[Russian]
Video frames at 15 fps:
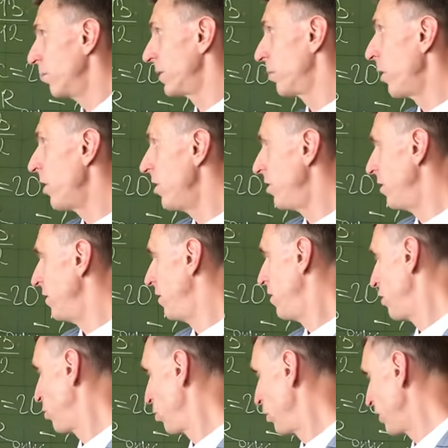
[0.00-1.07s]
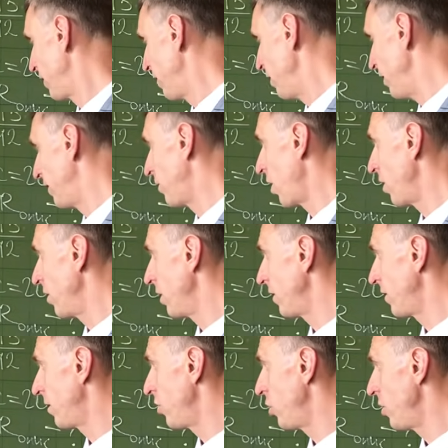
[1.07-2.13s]
посмотрите, здесь у нас есть
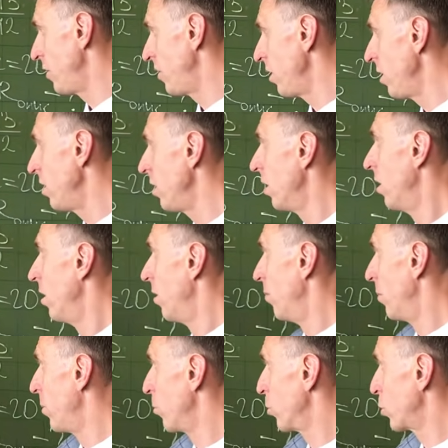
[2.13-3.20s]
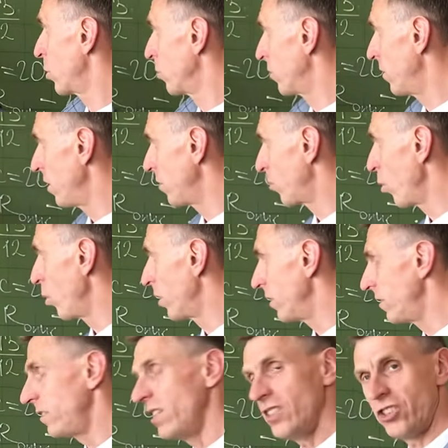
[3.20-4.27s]
13 частей, мы можем узнать, сколько
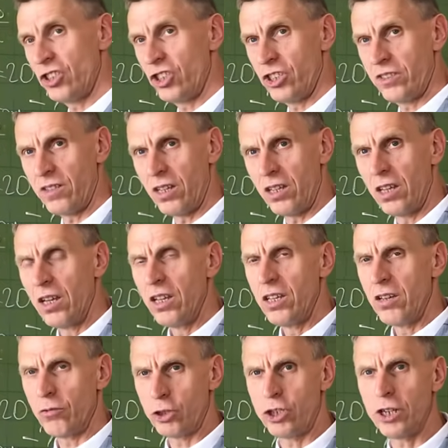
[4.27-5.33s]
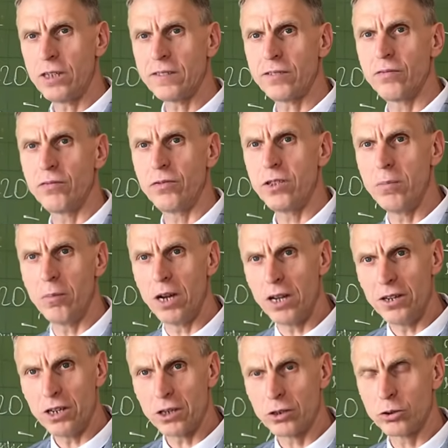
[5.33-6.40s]
здесь частей. И вот сейчас,
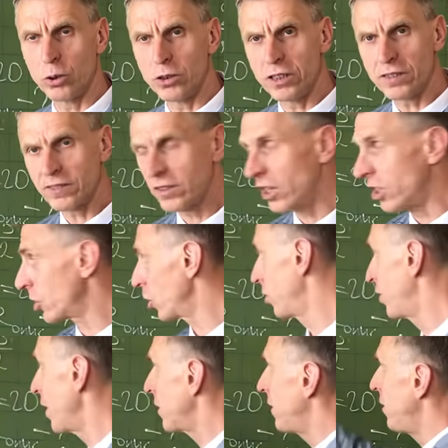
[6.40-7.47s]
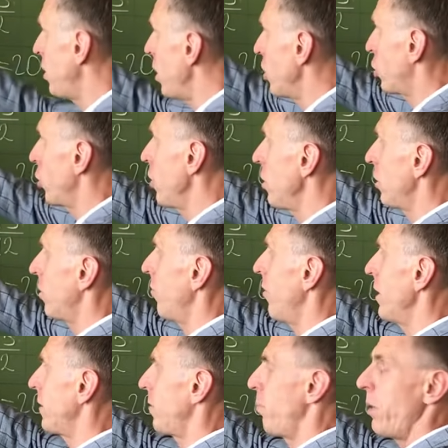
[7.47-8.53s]
внимание, кто-то скажет, так здесь же их
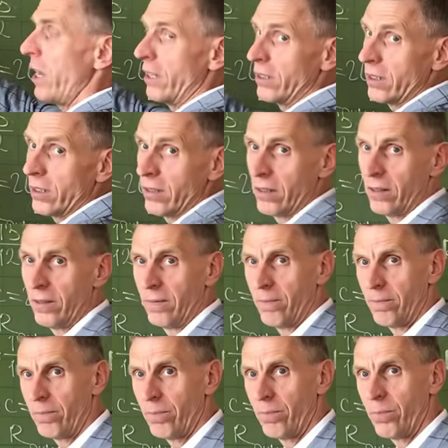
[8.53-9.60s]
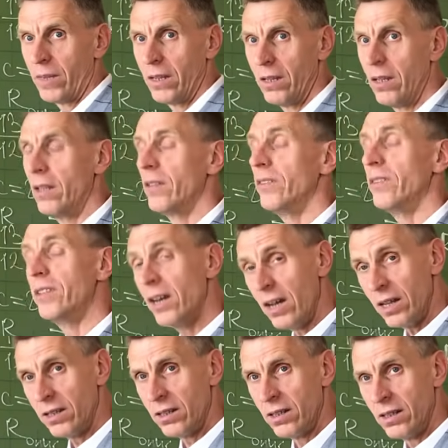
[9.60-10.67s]
25.
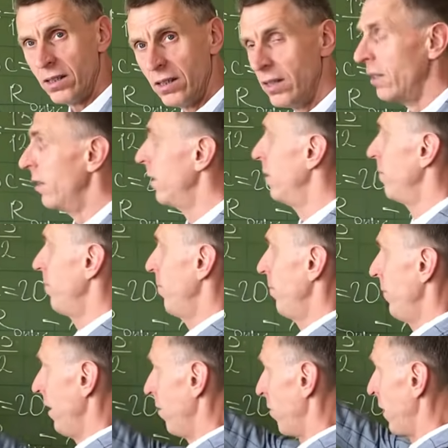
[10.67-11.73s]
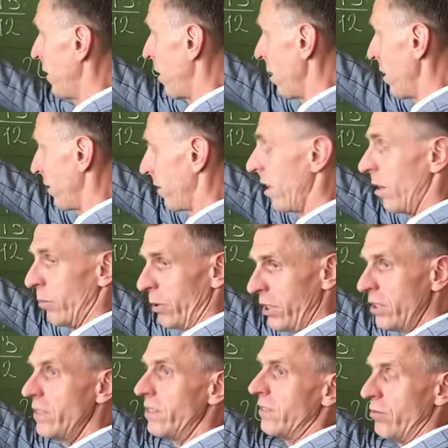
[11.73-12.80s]
Да, в отрезке АБ
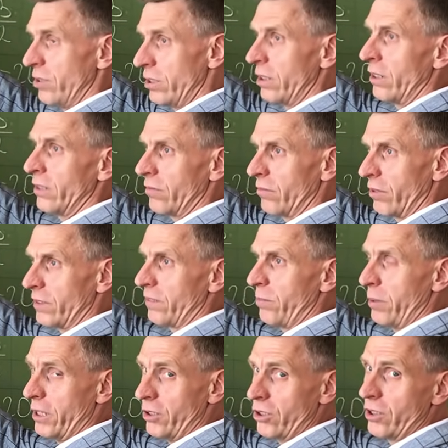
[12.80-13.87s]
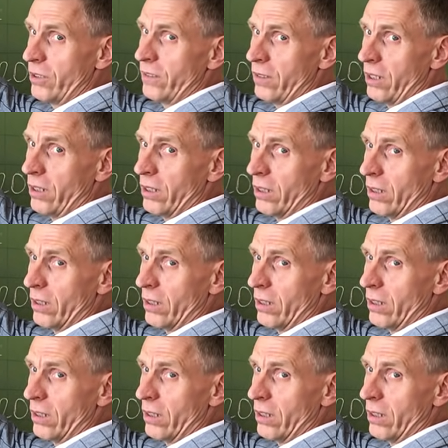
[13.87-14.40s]
действительно 25 частей.